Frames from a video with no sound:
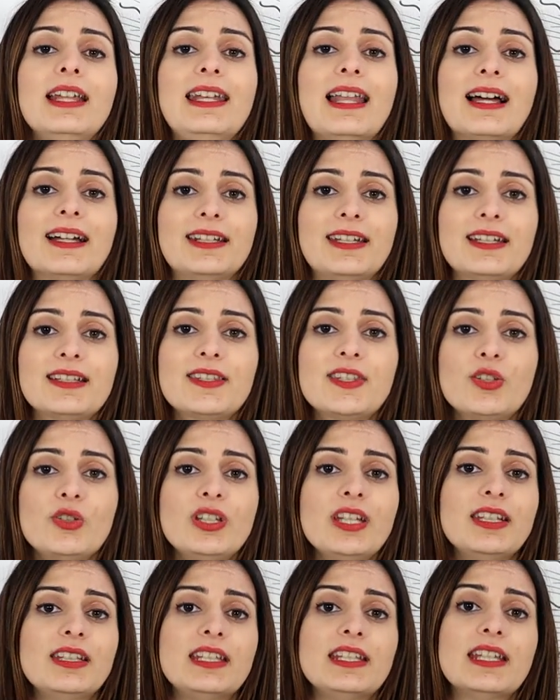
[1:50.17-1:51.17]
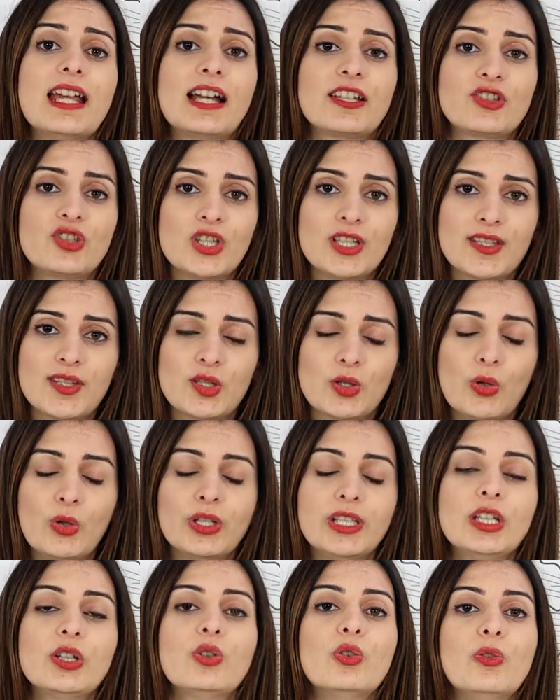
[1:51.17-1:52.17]
la creazione di
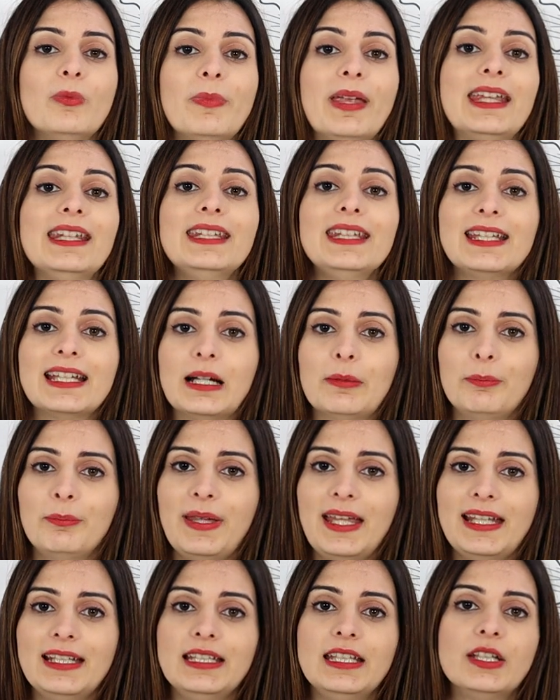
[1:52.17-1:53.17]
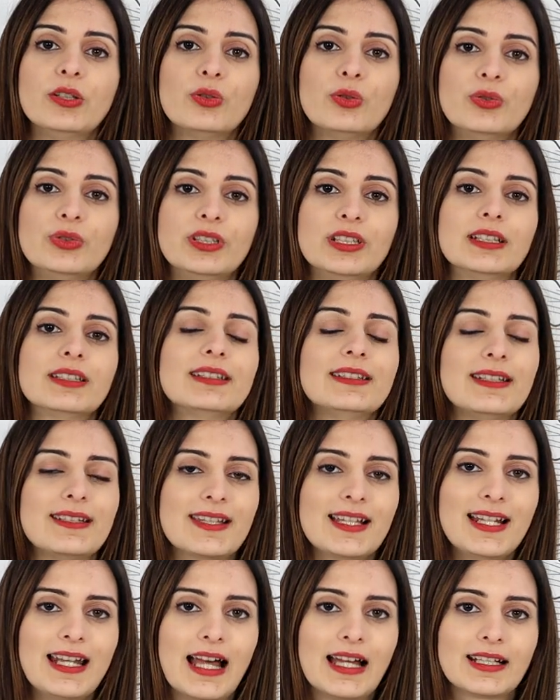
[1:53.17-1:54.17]
accessori come i cappelli con
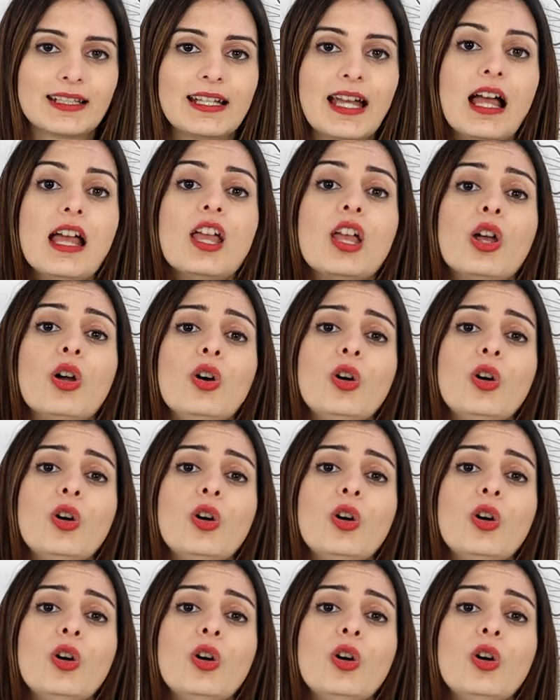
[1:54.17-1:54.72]
tesa larga